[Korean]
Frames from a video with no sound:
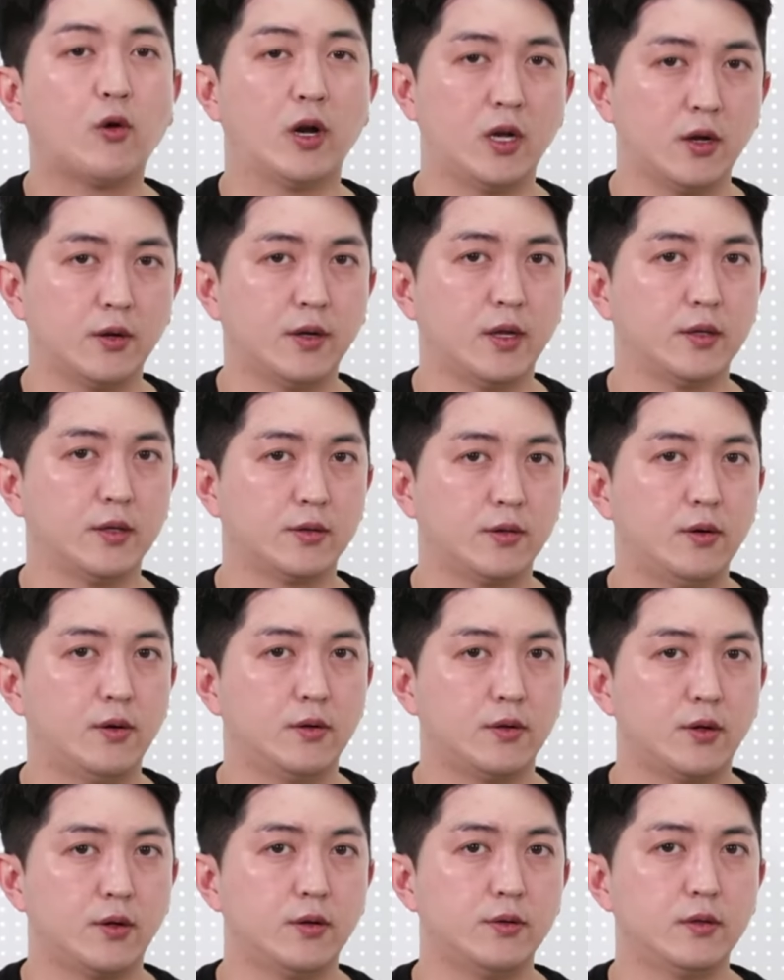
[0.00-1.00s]
관련해서
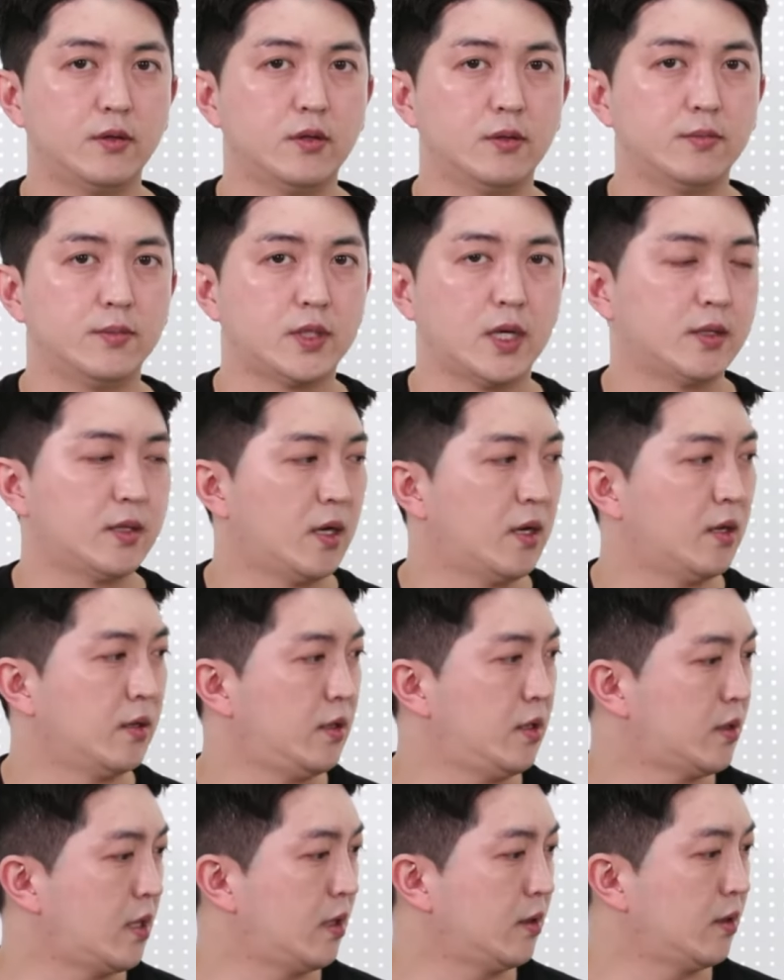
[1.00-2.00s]
현금
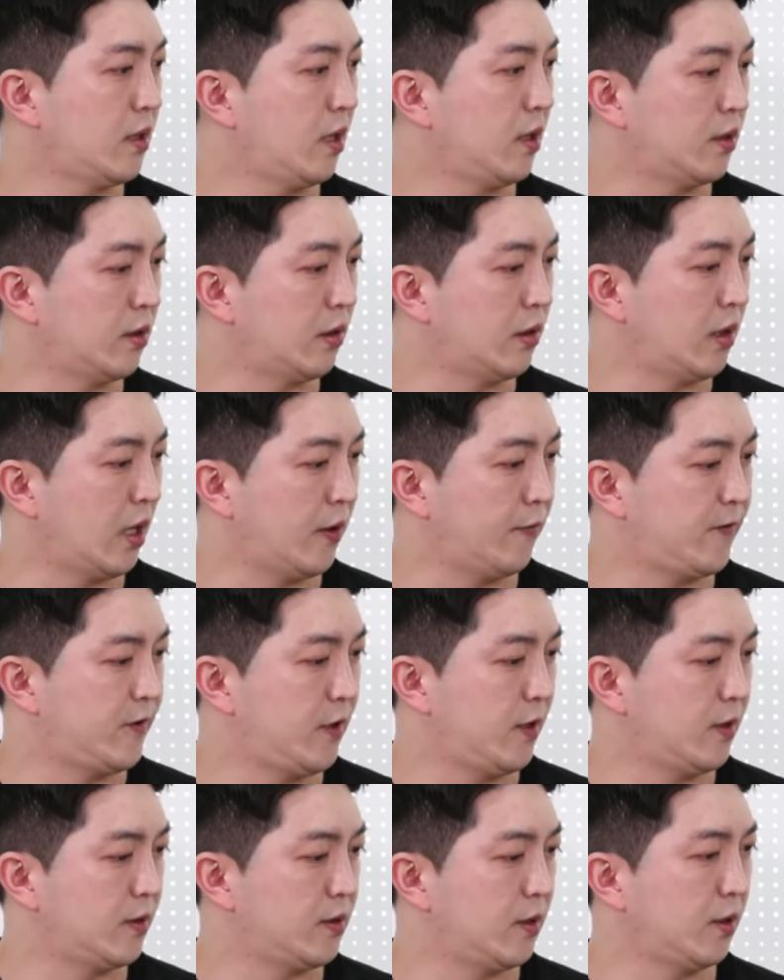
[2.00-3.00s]
자산이 상당히 늘어난
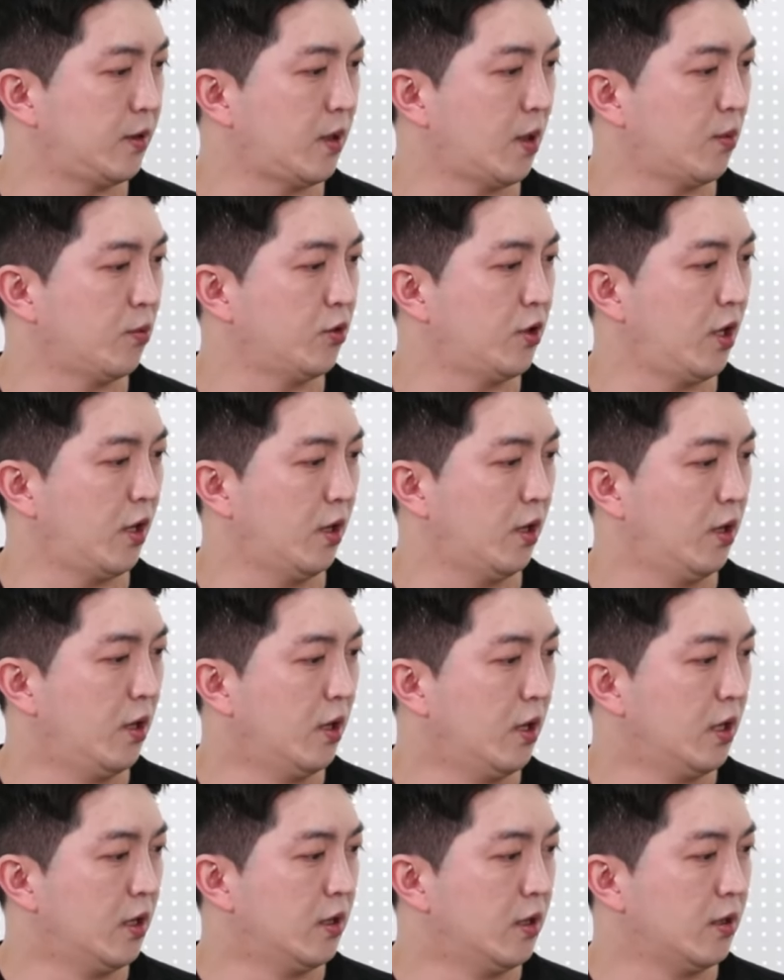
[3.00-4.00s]
FTX이기 네. 때문에
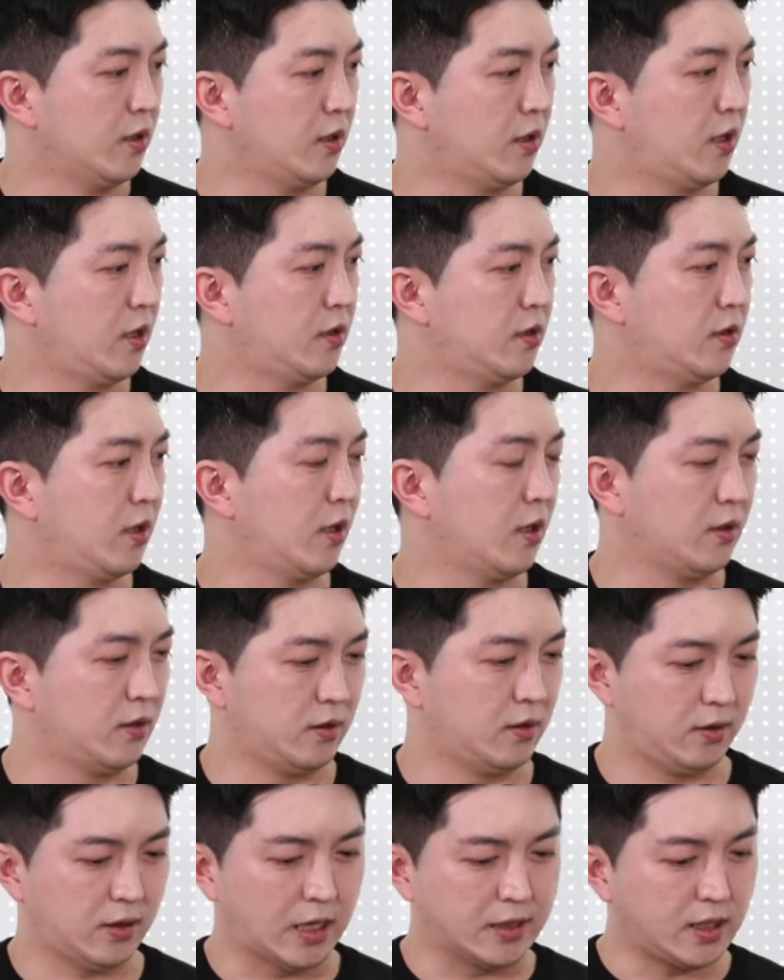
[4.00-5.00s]
이게 이제
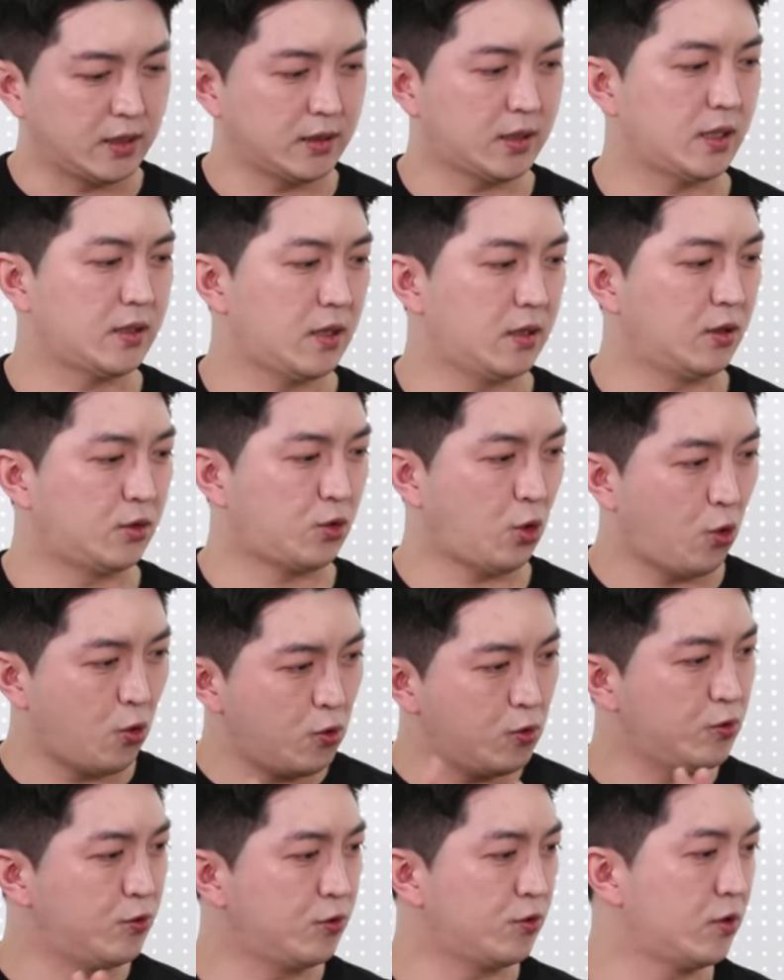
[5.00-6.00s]
가상자산이
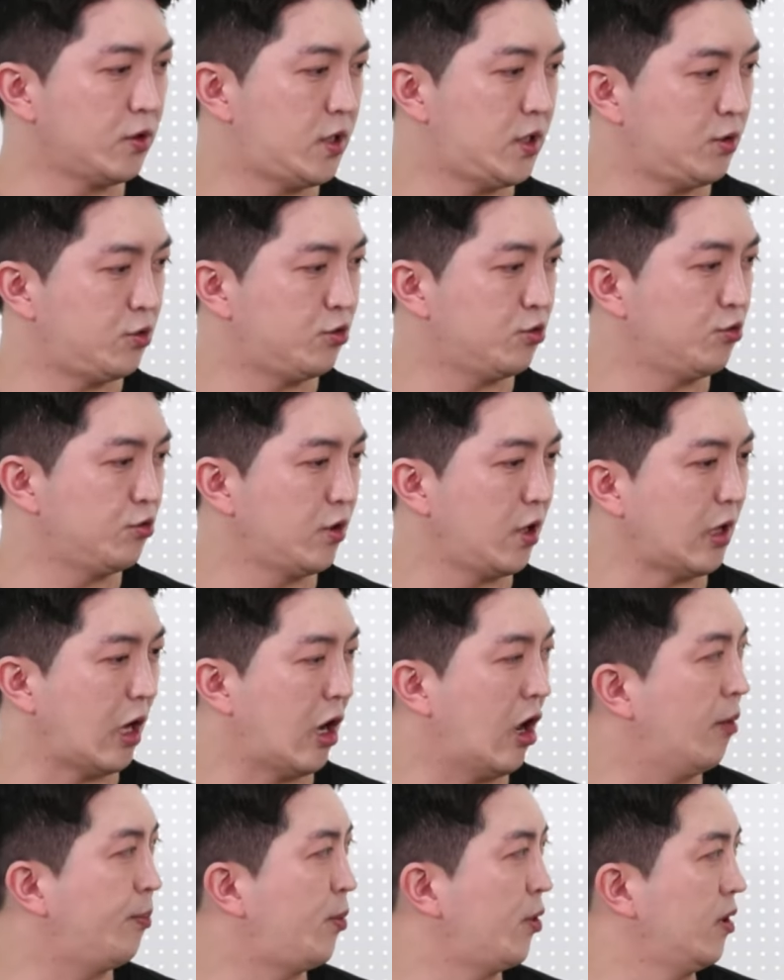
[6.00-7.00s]
통으로 시중에
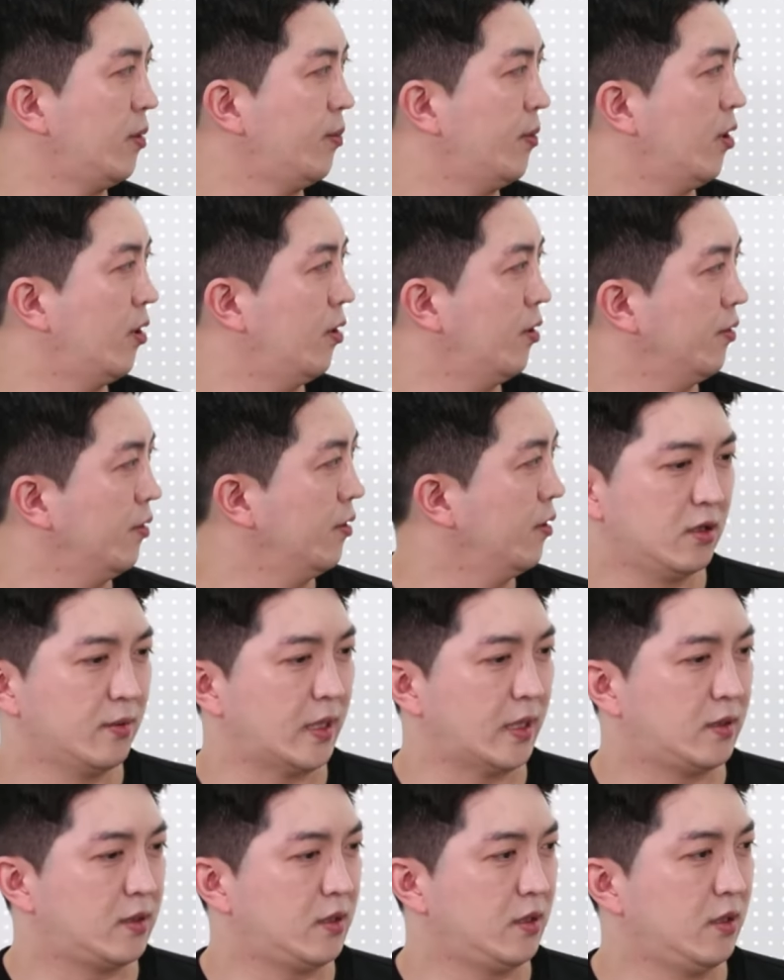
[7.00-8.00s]
나와버리면 그
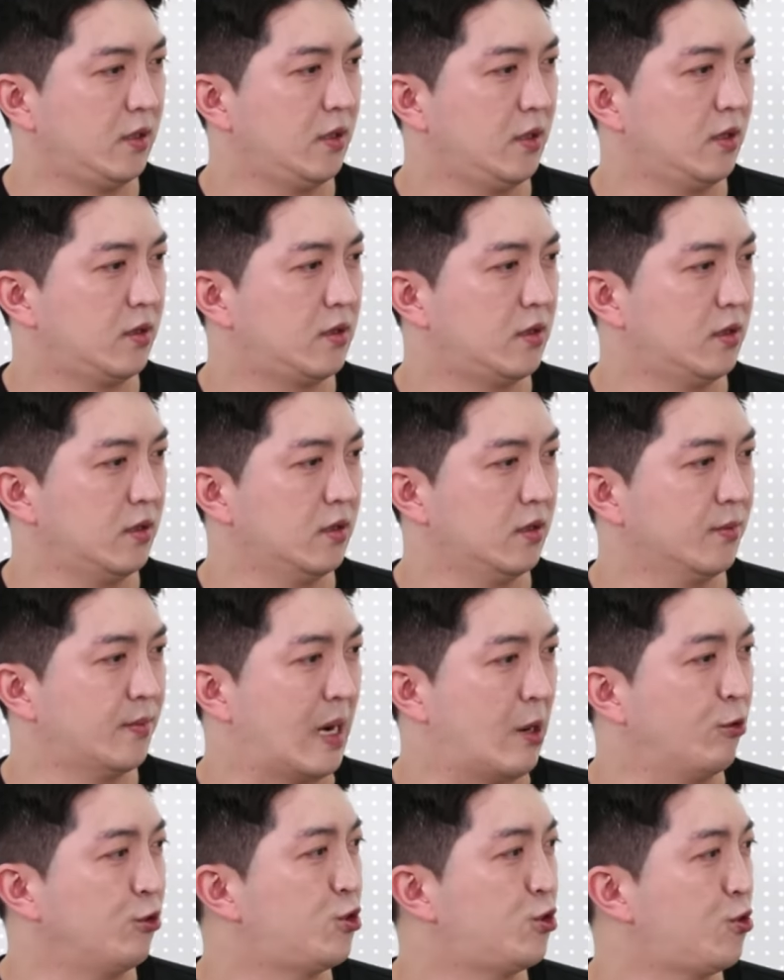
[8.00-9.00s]
마치 그
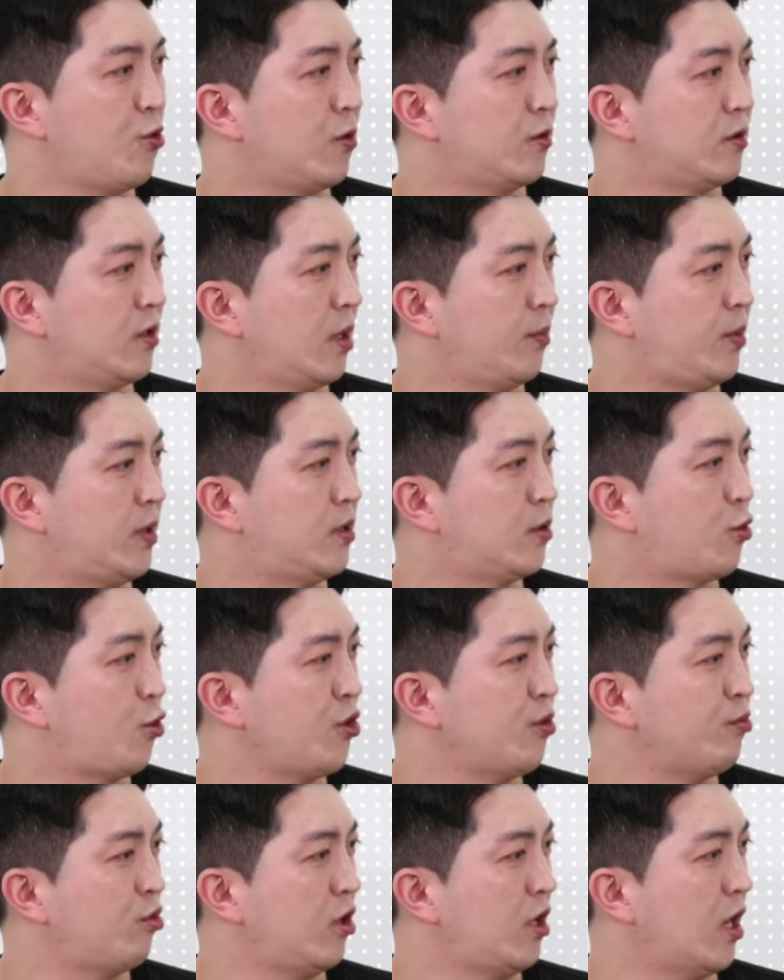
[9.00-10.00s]
마운트 곡스의
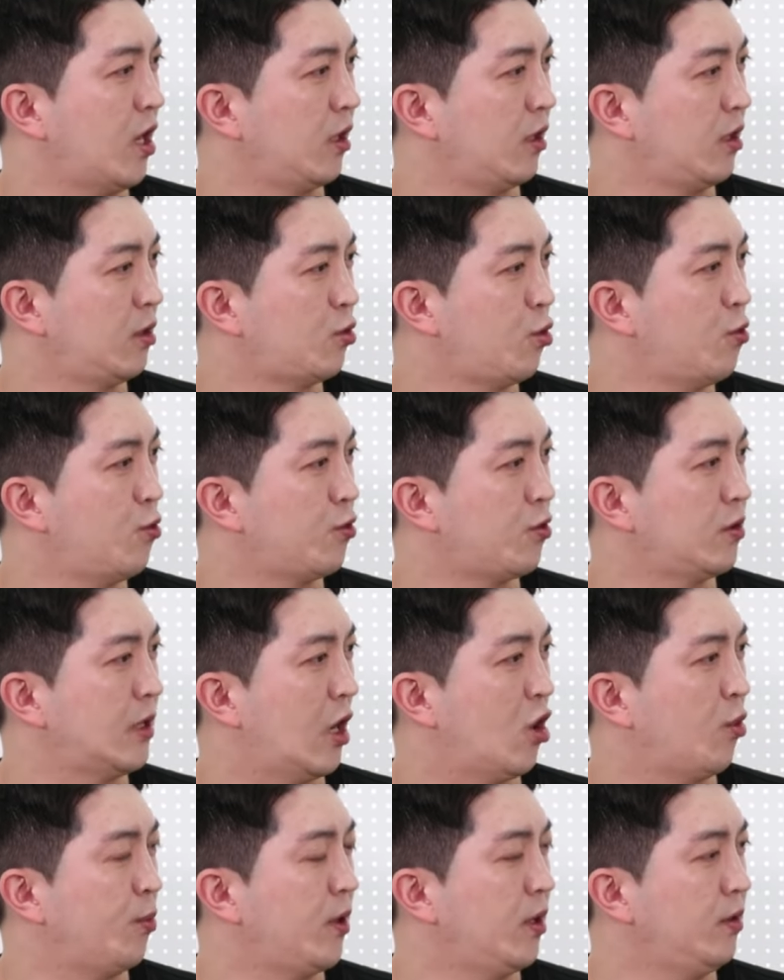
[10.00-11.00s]
비트코인 물량이 네. 통으로
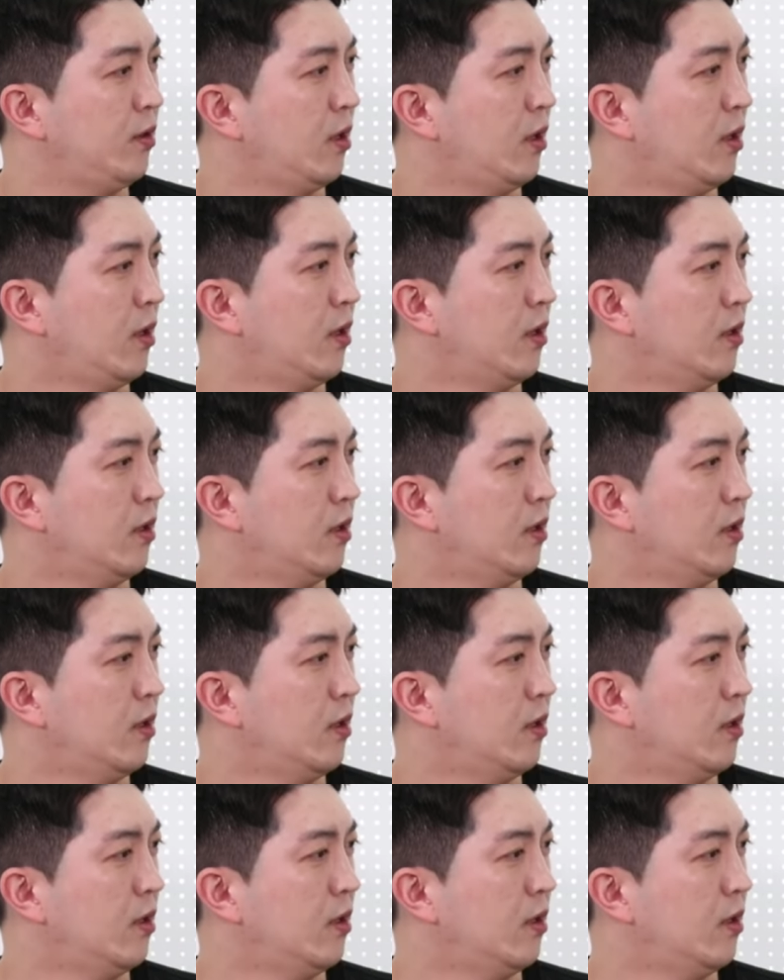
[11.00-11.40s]
나오면 네.